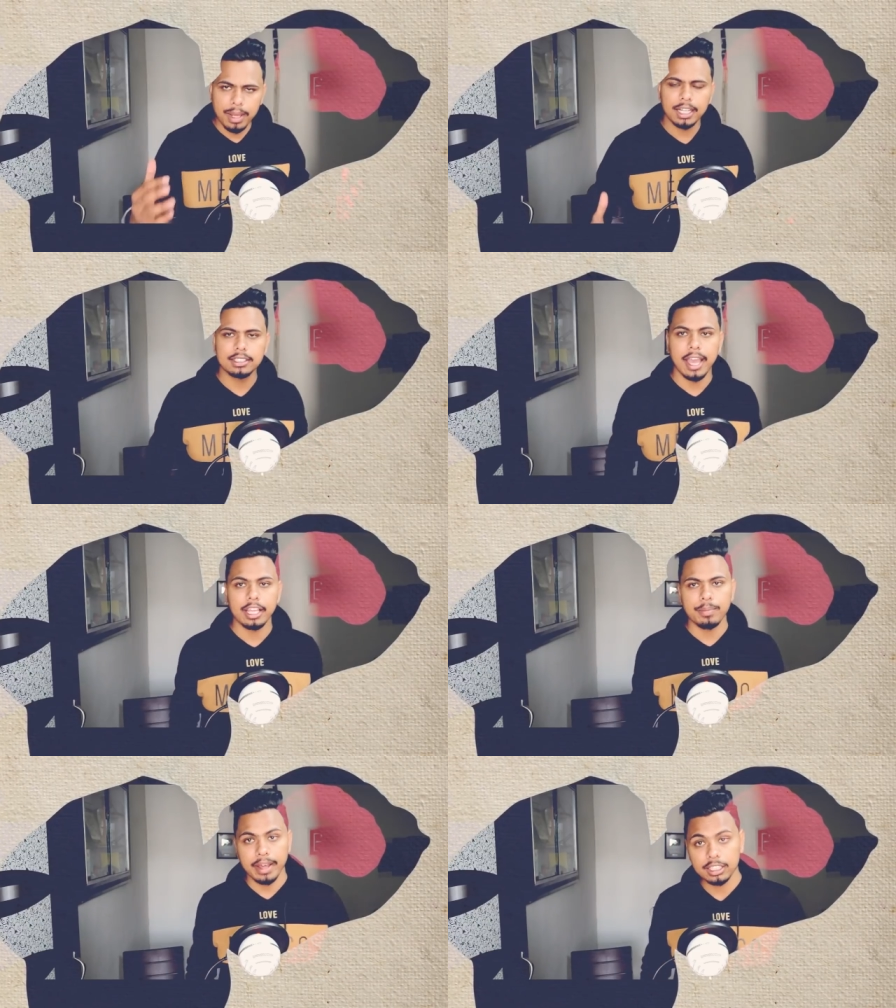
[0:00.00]
हमें लगता है
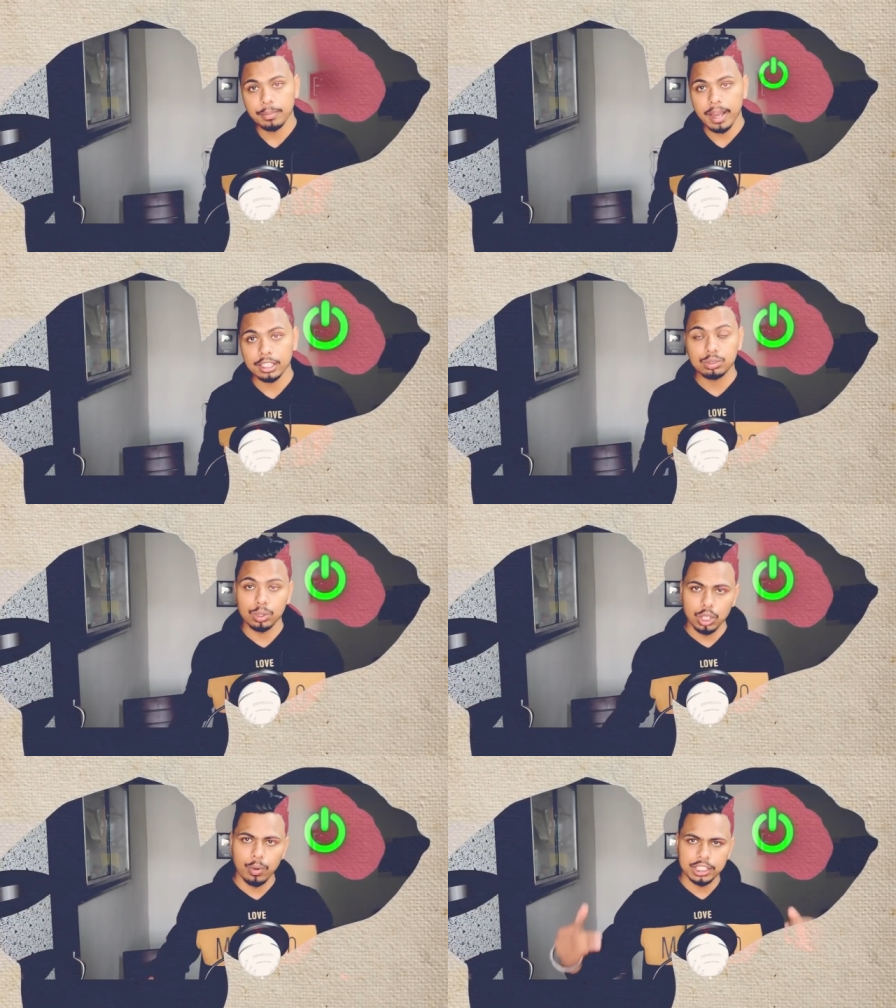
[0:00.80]
कि हमारा दिमाग
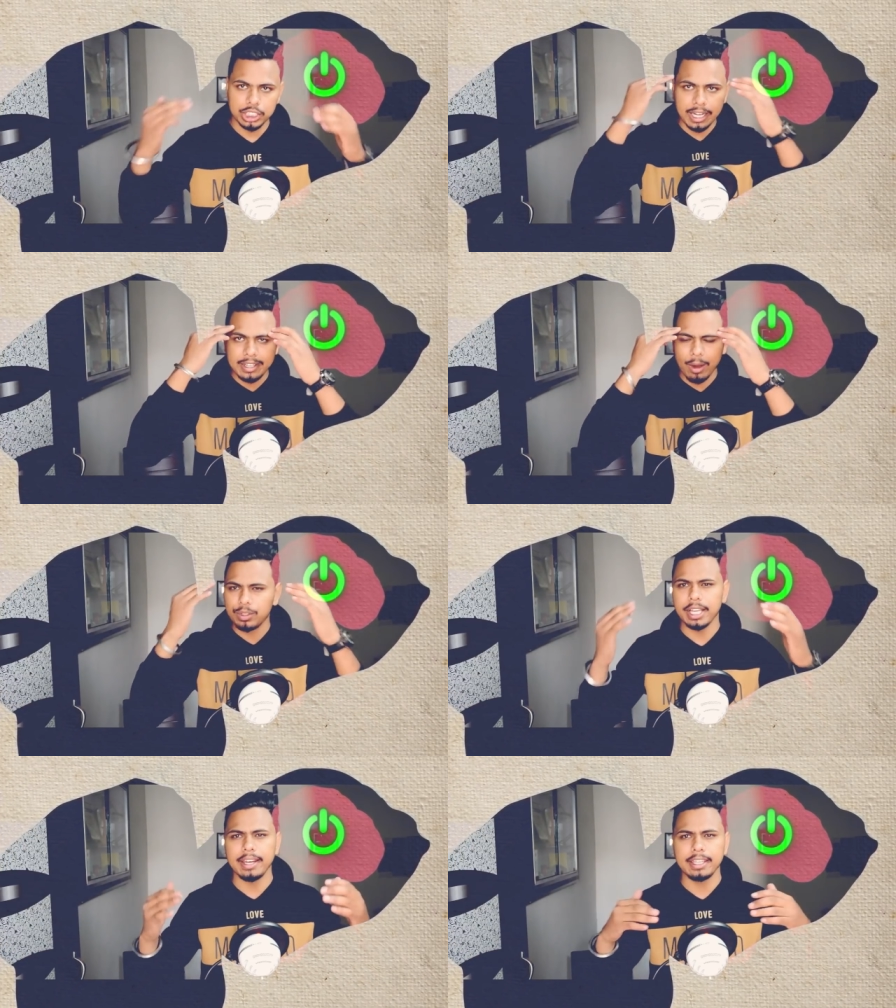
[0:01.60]
सोते हुए शट
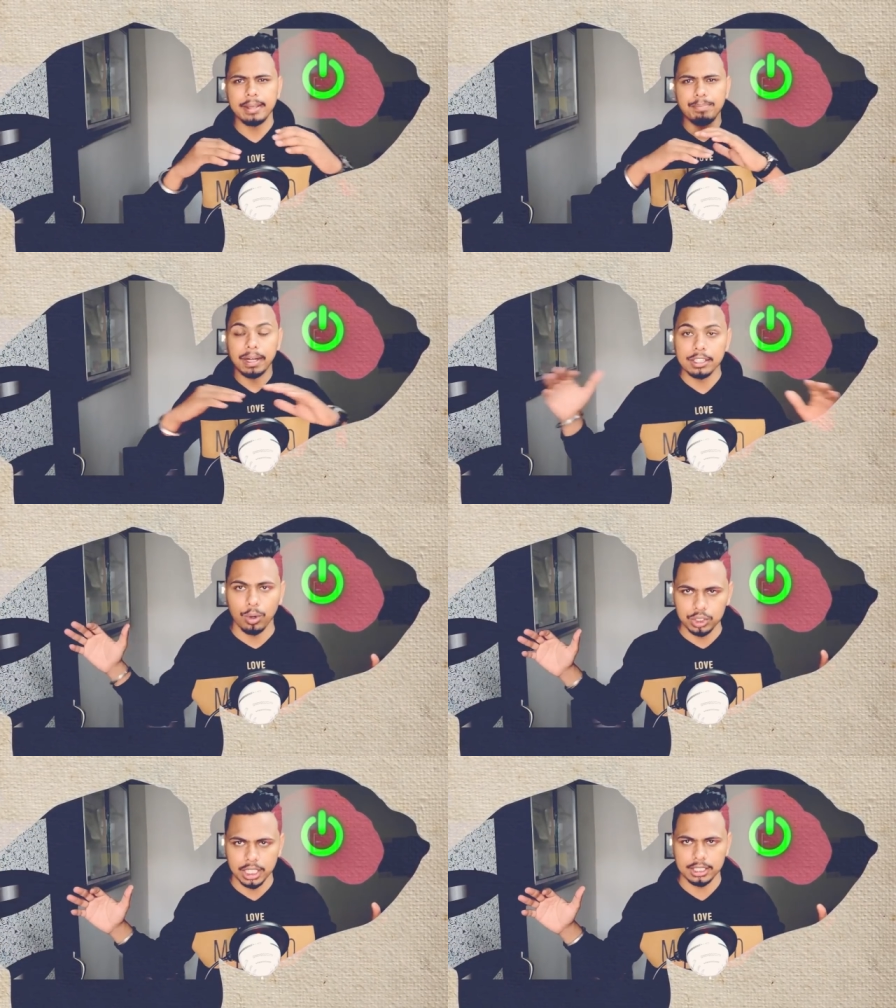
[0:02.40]
डाउन यानी कि बंद
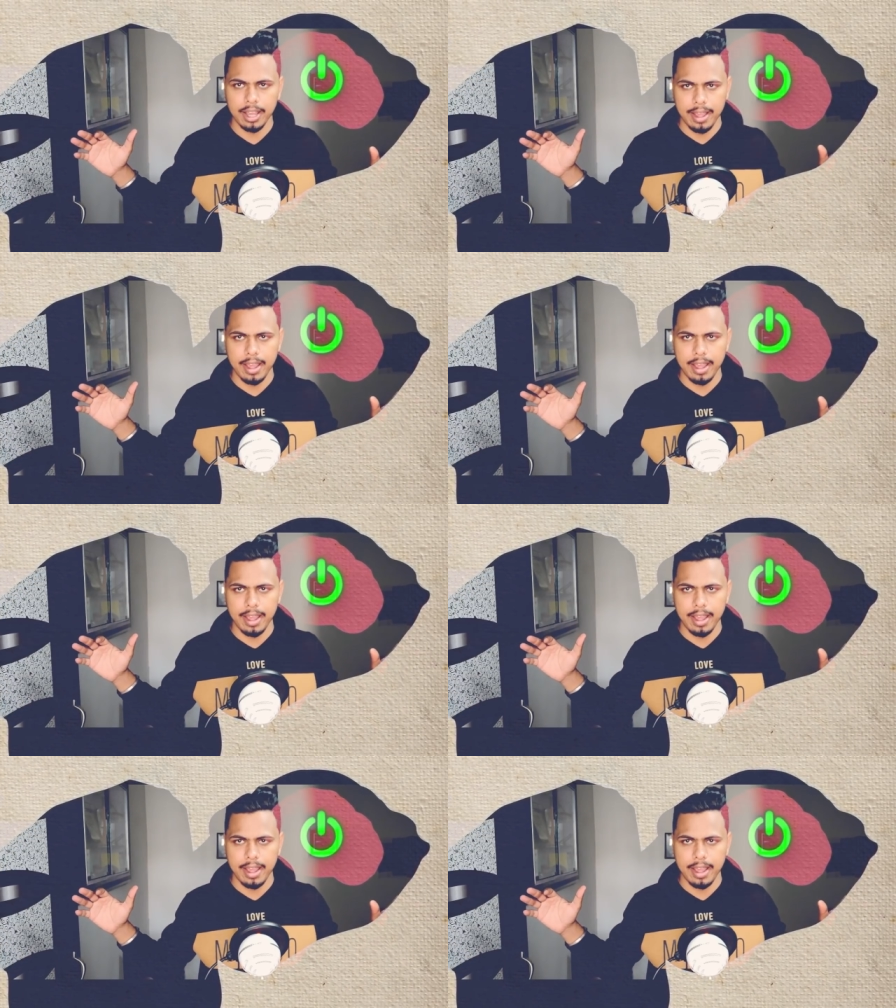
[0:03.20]
हो जाता